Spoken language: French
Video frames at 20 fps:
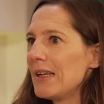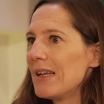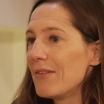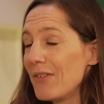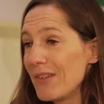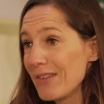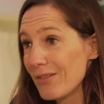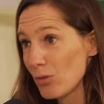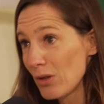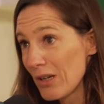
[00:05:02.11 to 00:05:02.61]
la
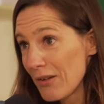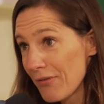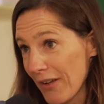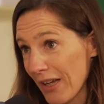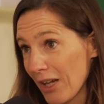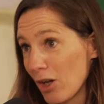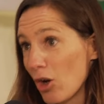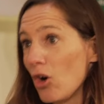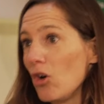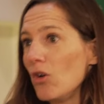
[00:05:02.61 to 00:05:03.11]
façon de les
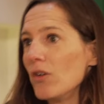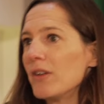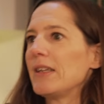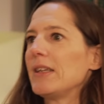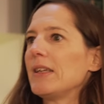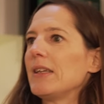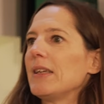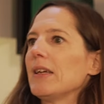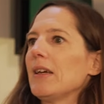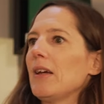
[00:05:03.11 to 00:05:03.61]
faire
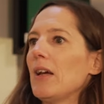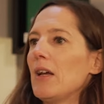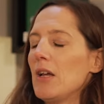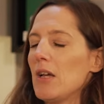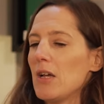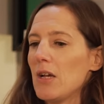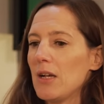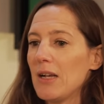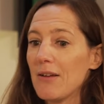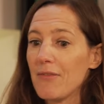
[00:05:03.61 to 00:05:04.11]
grandir,
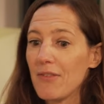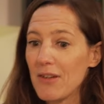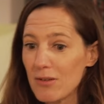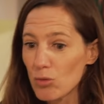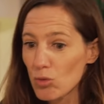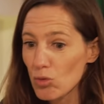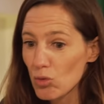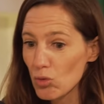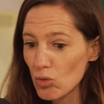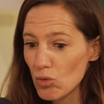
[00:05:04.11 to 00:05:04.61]
la
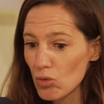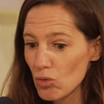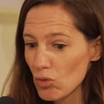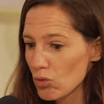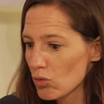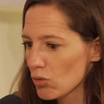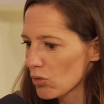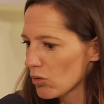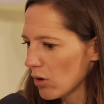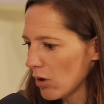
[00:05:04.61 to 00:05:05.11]
façon dont
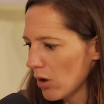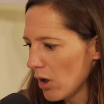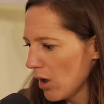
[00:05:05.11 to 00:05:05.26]
tu